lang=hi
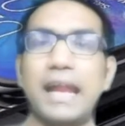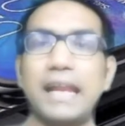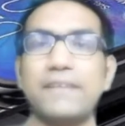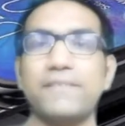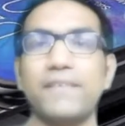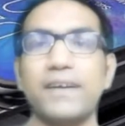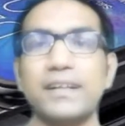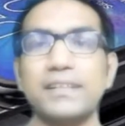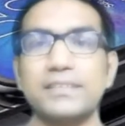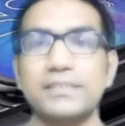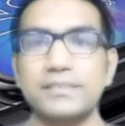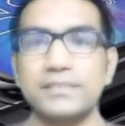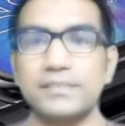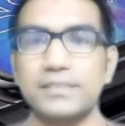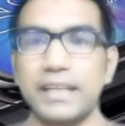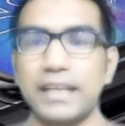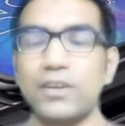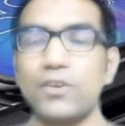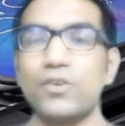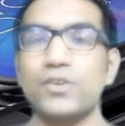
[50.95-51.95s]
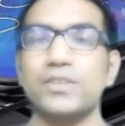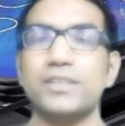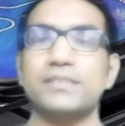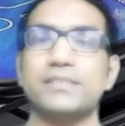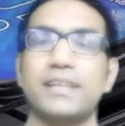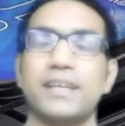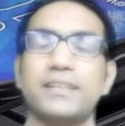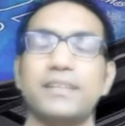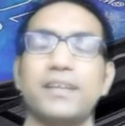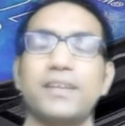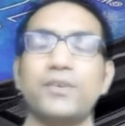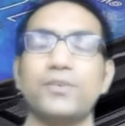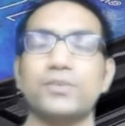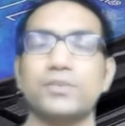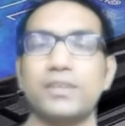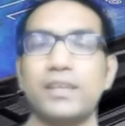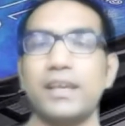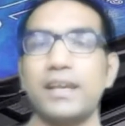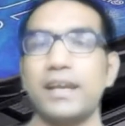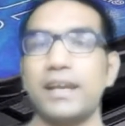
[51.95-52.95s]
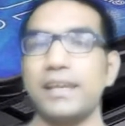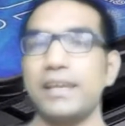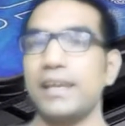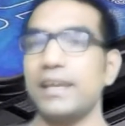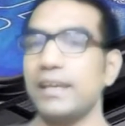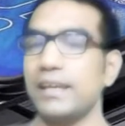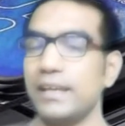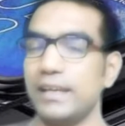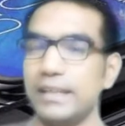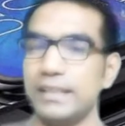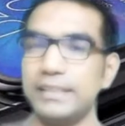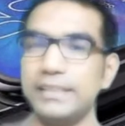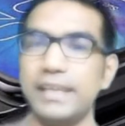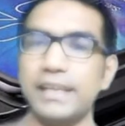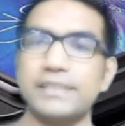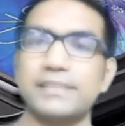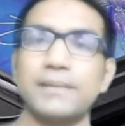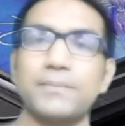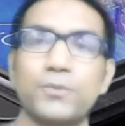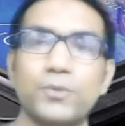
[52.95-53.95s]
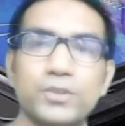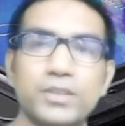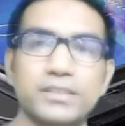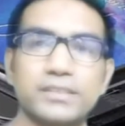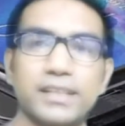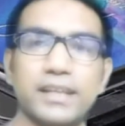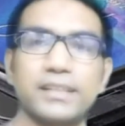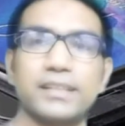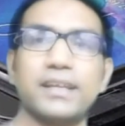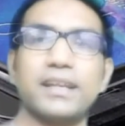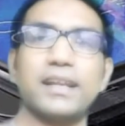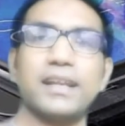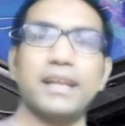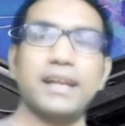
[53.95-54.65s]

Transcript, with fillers: एडवांस टेक्नोलॉजीज़ के अंदर यूज़ की गई है ये सब कुछ इसके अंदर